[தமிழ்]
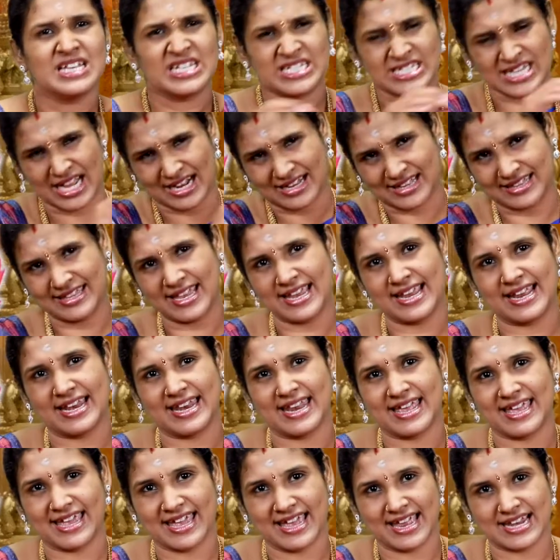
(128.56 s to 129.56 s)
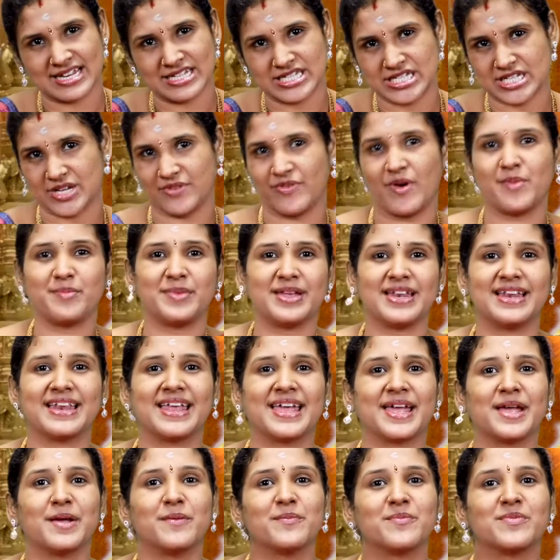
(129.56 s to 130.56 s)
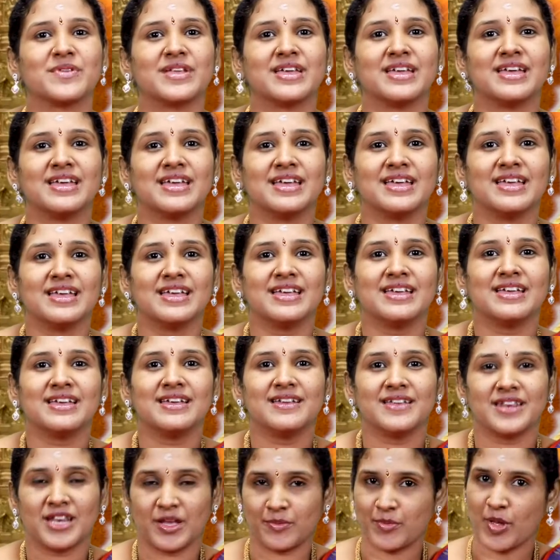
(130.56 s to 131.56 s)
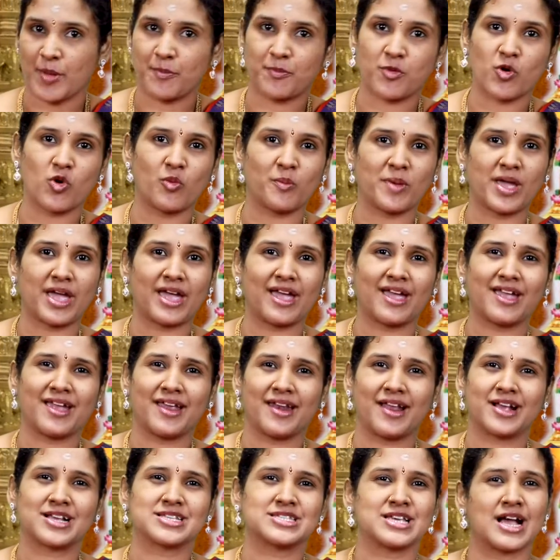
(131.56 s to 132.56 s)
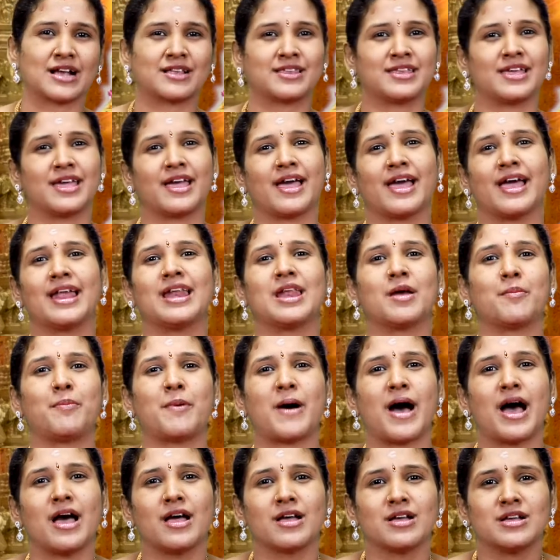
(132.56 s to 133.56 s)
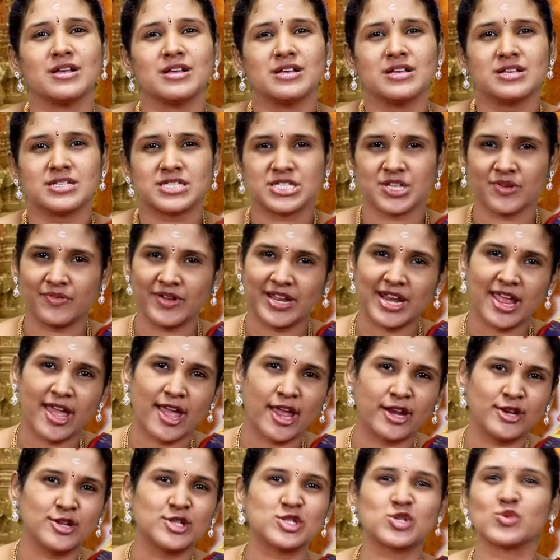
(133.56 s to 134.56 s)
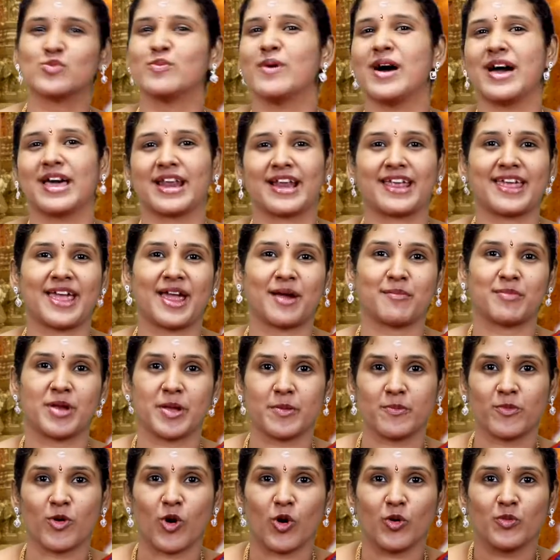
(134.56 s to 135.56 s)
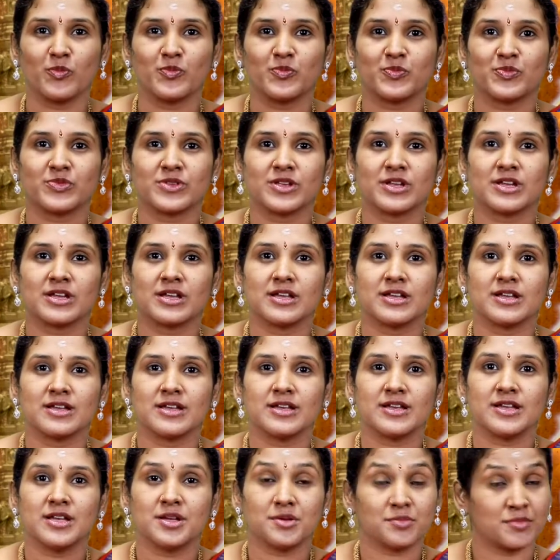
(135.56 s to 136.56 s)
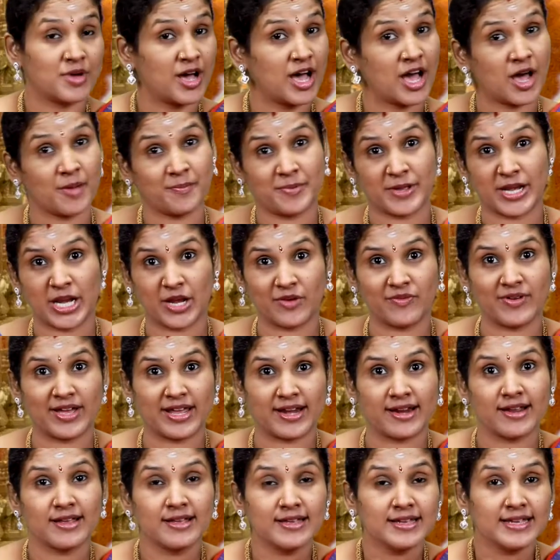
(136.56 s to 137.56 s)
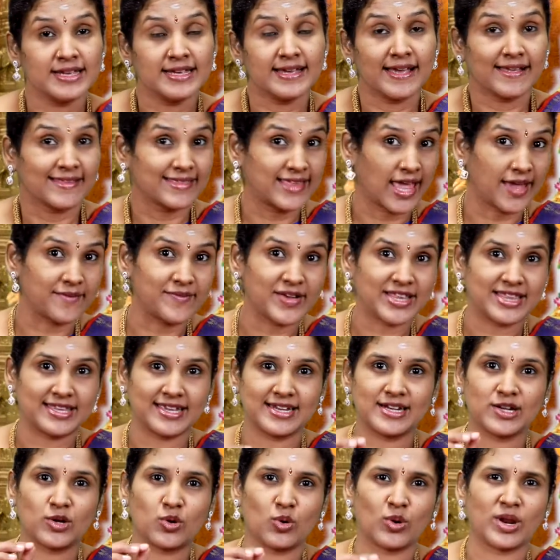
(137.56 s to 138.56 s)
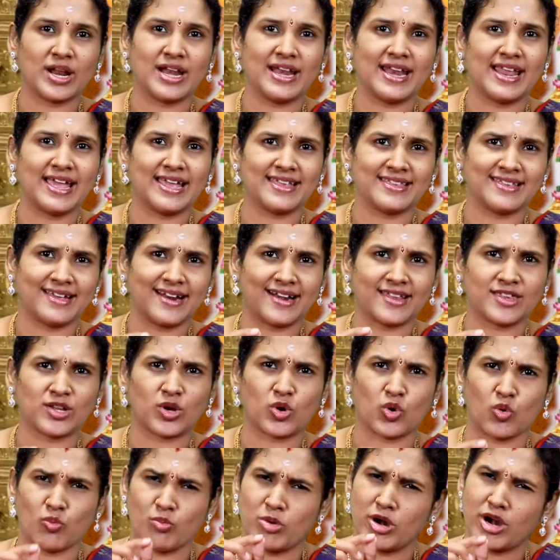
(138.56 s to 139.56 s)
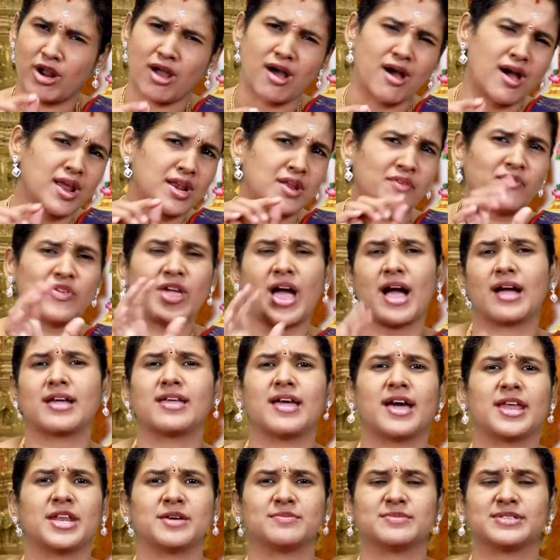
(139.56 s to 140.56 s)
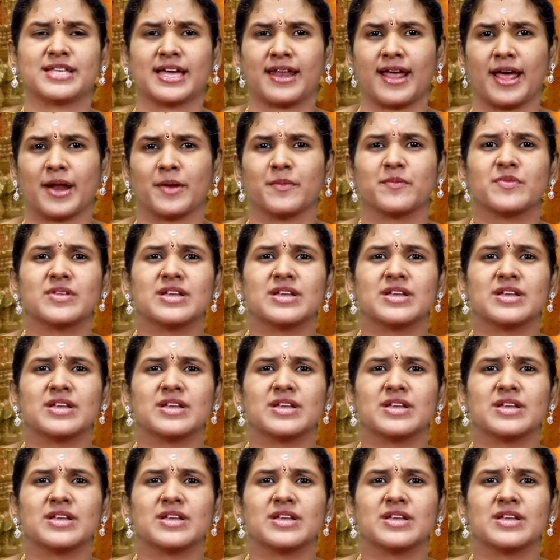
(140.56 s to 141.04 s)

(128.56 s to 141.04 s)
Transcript: சக்தி இல்லையே சிவம் இல்லை நம்ம எப்போவுமே எனக்கு சக்தியே இல்லைப்பா சிவனேன்னு சும்மா இருக்கேன் அப்படிமோ மகா பெரியவர் தெய்வத்தின் குரலில் இந்த இடத்துக்கு ரொம்ப அழகான வியாகியானம் தரார்